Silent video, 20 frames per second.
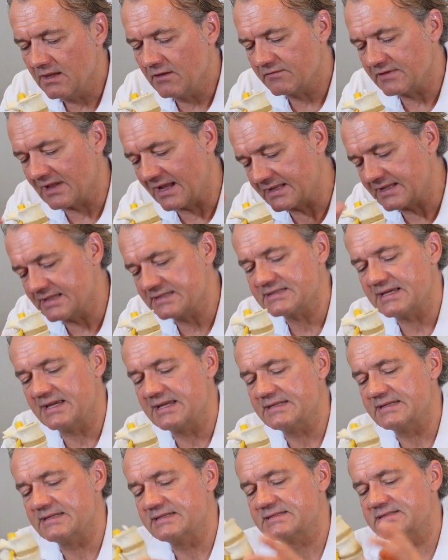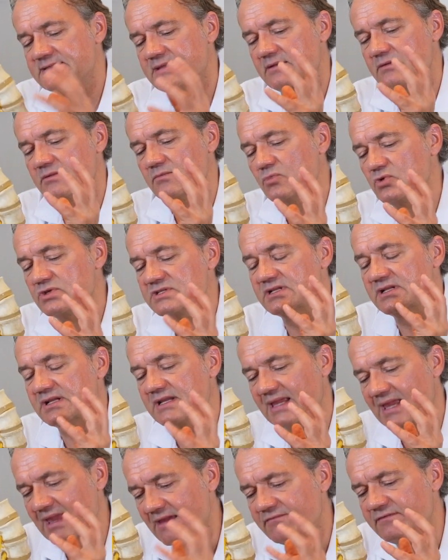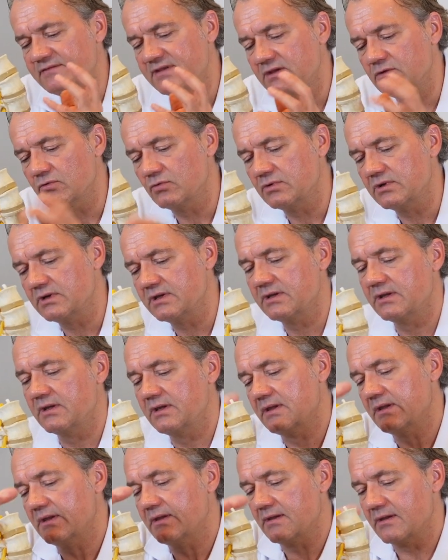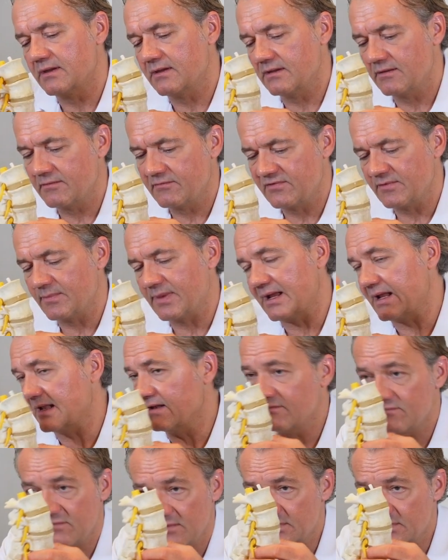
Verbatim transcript: Auf der anderen Seite ist dann Muskelkräftigung äh, wie bei allen